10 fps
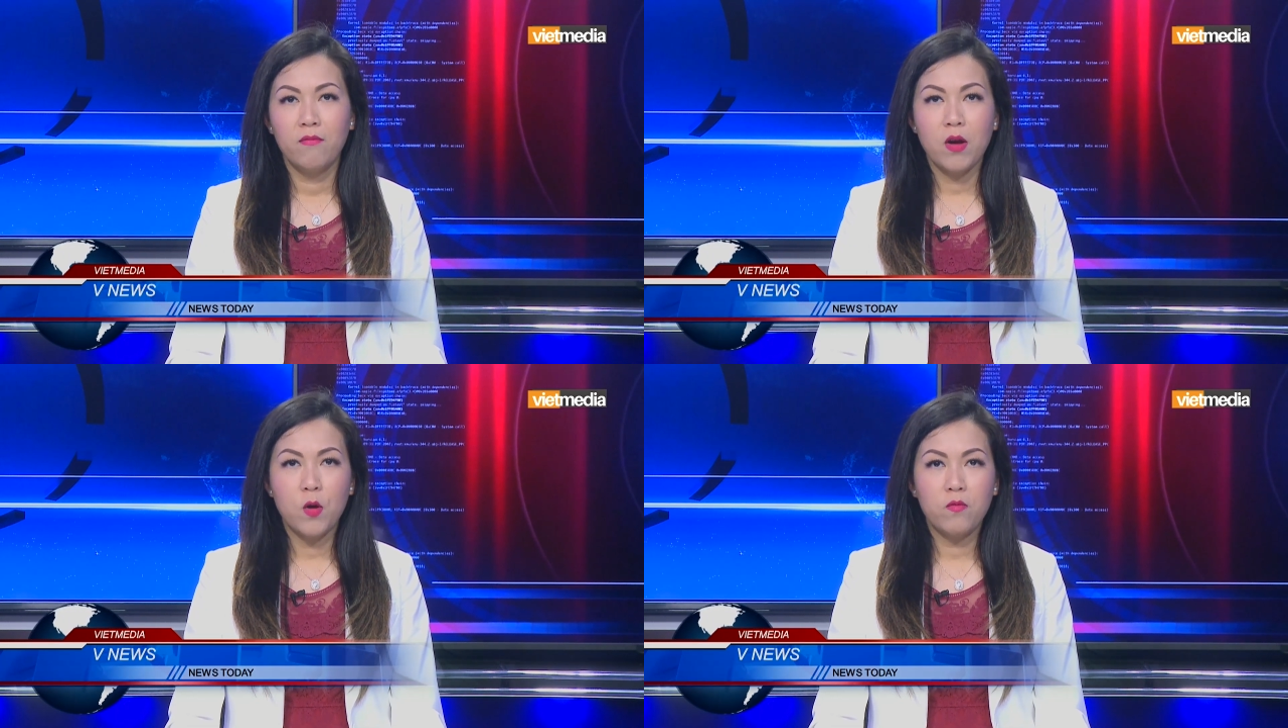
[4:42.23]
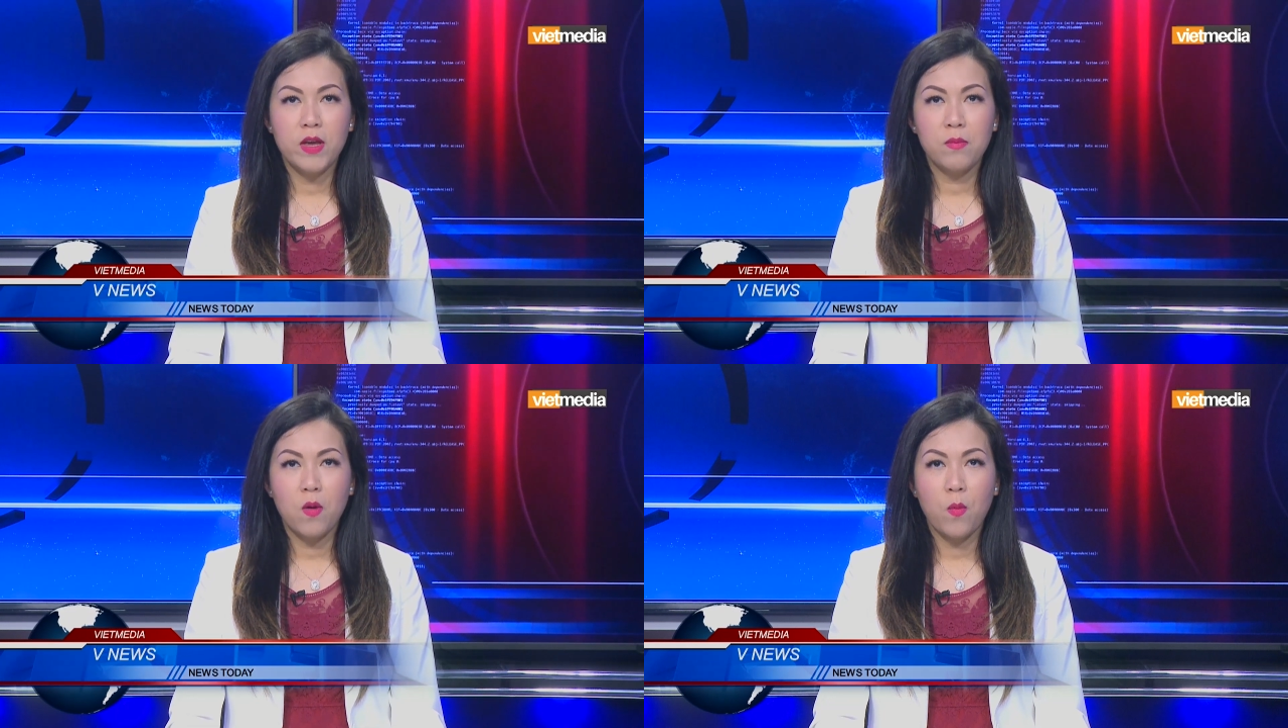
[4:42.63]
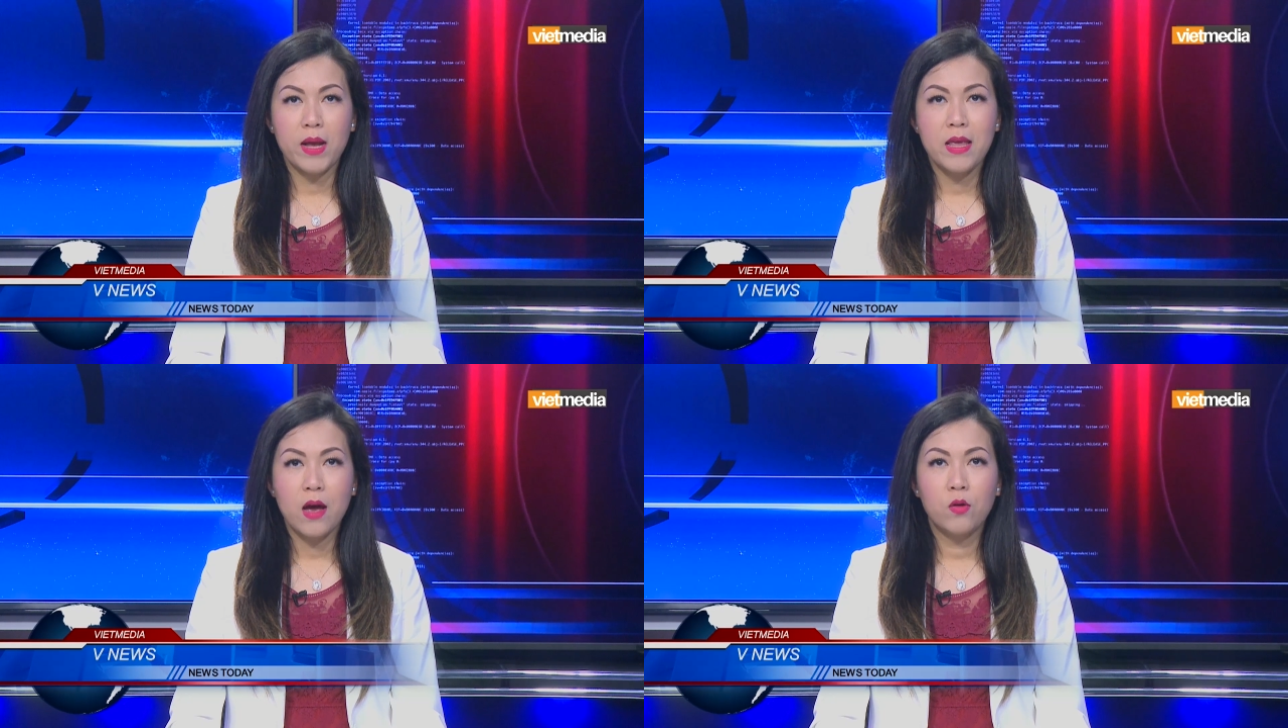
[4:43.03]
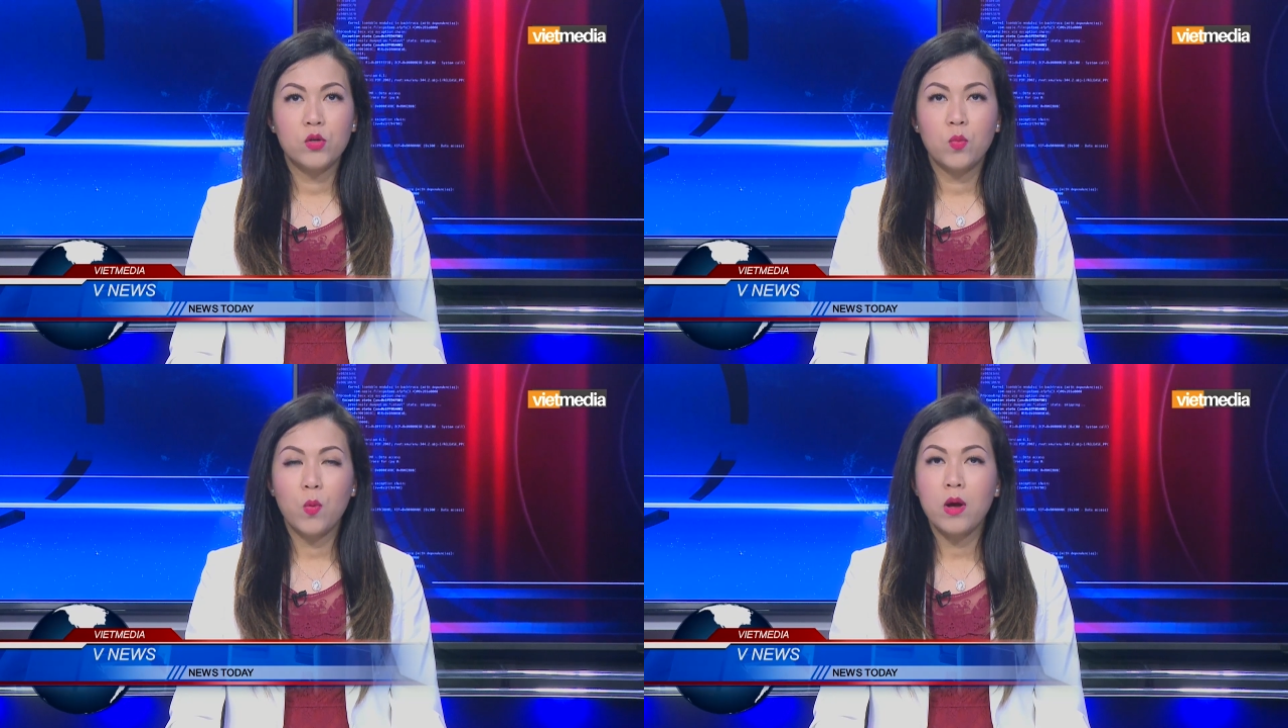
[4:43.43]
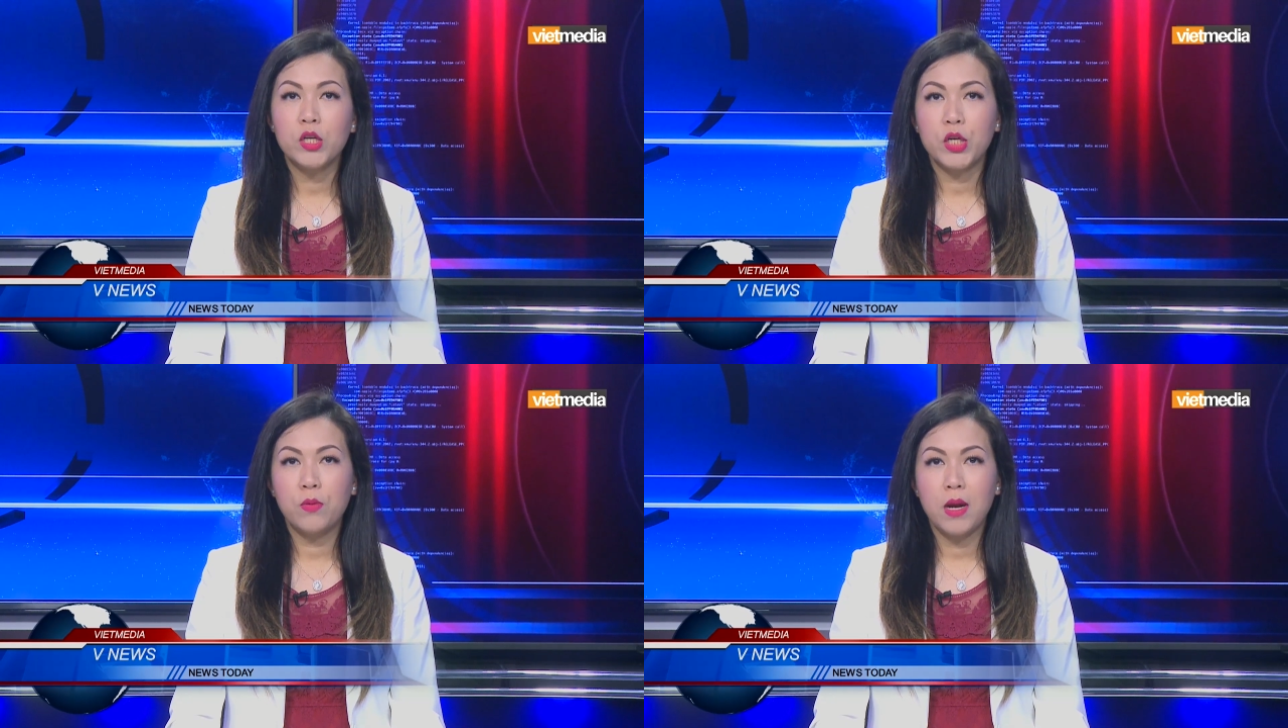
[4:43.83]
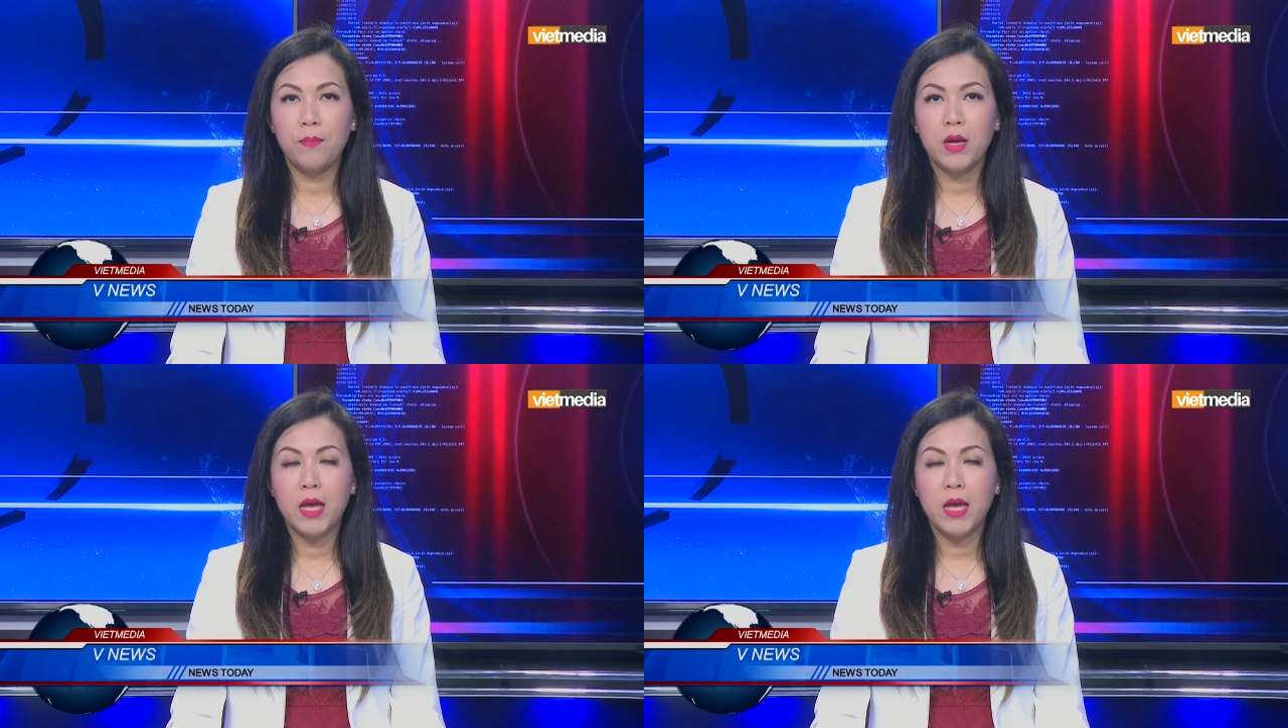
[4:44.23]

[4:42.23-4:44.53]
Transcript: Phát ngôn viên Bộ Ngoại giao Trung Quốc Triệu Lập